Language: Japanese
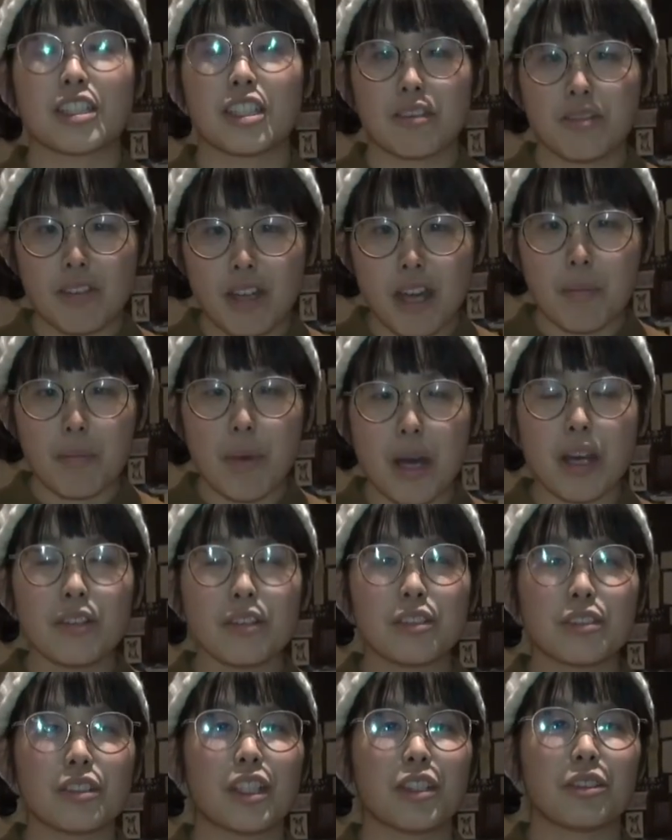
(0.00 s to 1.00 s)
には
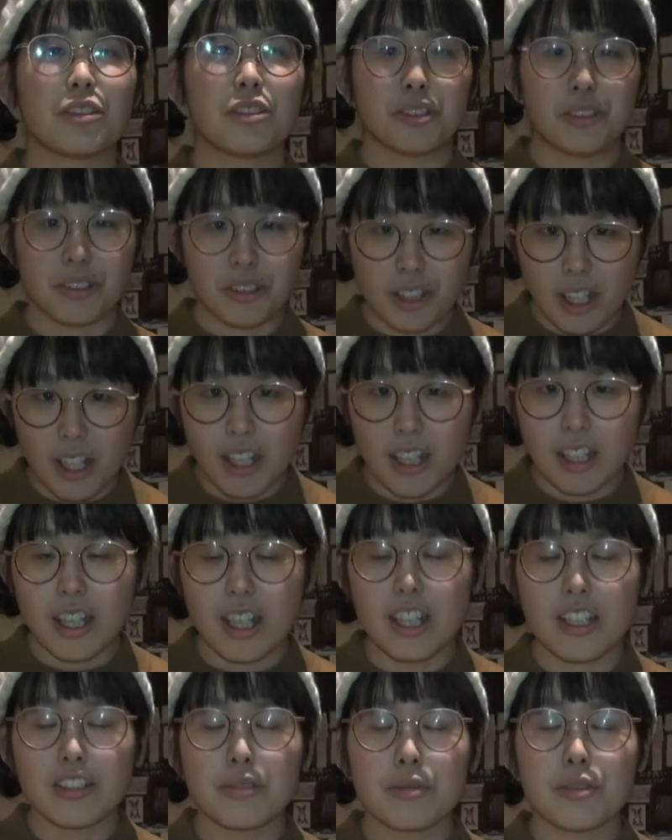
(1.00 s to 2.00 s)
パンフレットとか
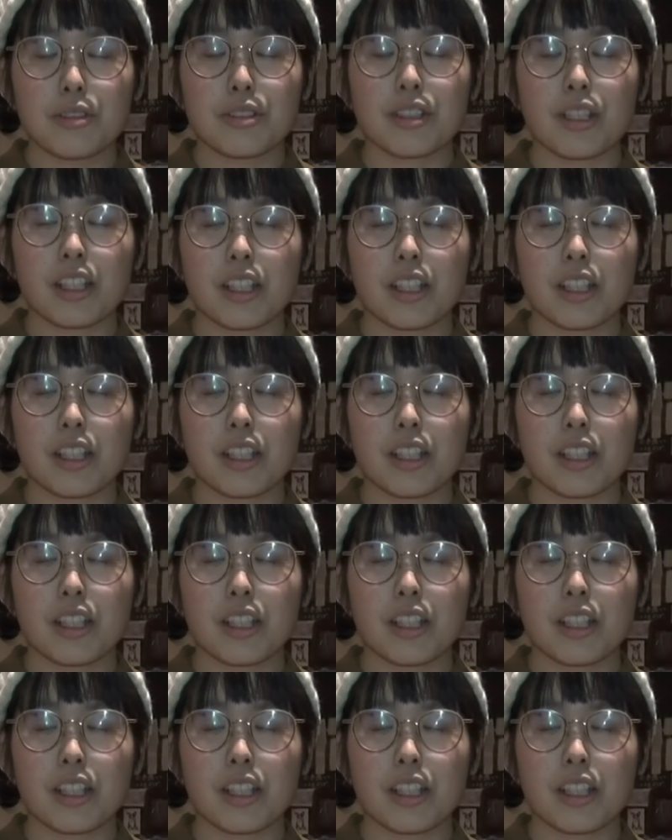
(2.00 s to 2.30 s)
ガイドブック